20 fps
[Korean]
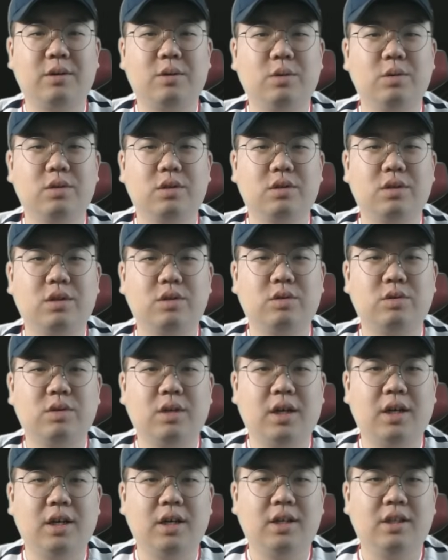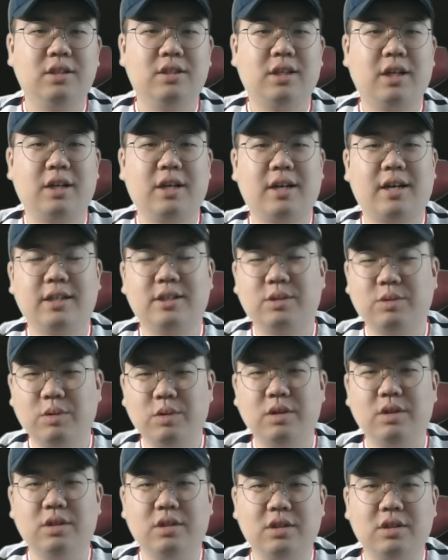고우석 선수가 자기가 가지고
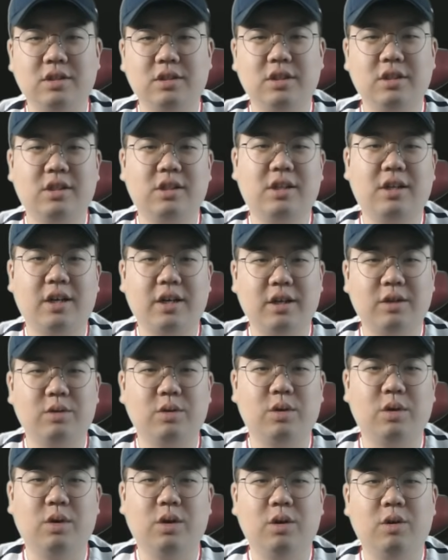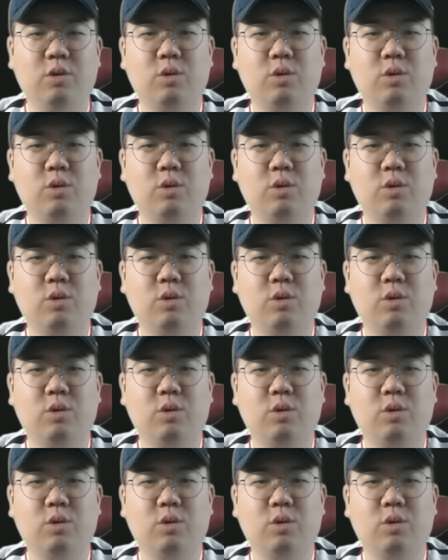있는 씩씩하게 또